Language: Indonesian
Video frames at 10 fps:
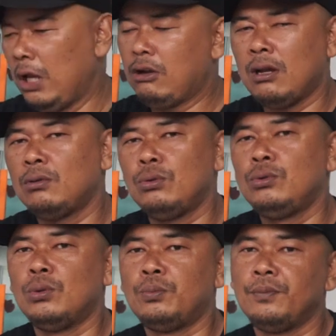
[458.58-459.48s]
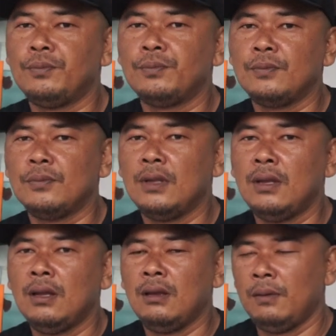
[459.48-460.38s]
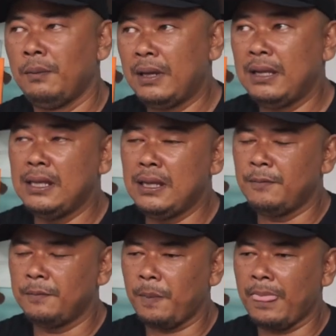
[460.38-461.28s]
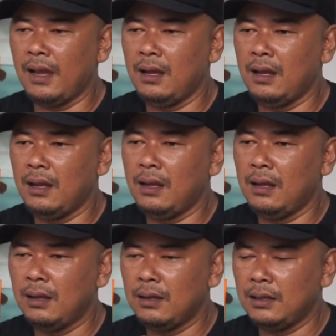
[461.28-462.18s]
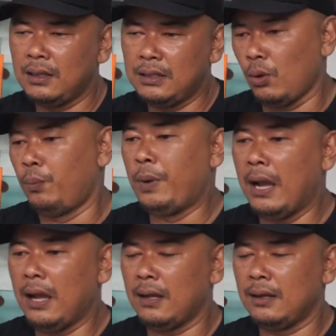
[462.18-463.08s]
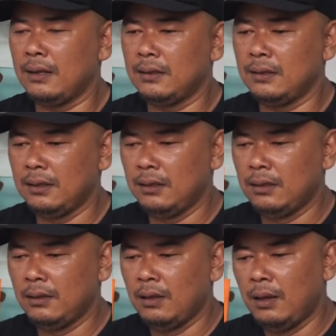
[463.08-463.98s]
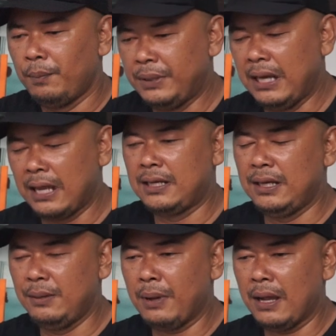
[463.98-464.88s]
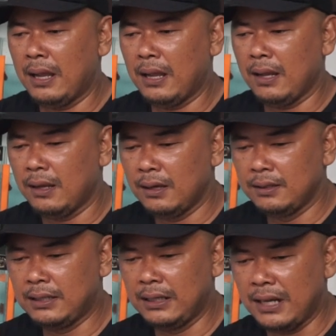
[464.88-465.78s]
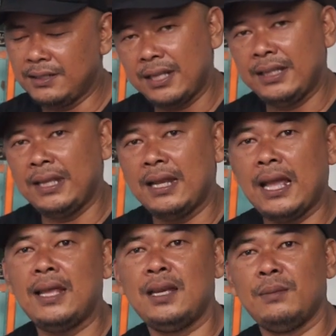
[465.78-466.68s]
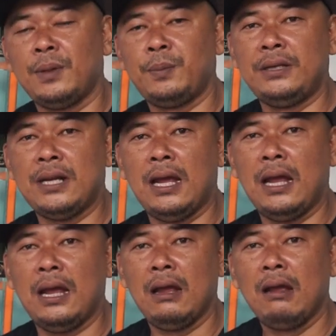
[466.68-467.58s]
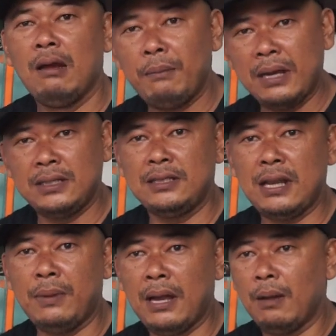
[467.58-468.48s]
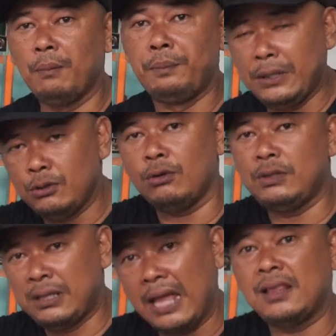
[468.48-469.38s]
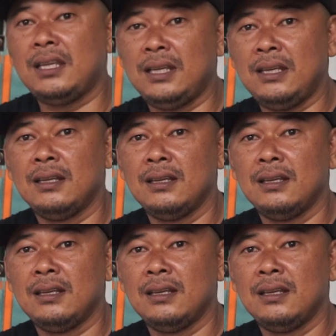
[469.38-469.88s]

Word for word: ekor kuncup makanya uh, coba beli lagi lima dengan settingan air yang berbeda masih sama besok diganti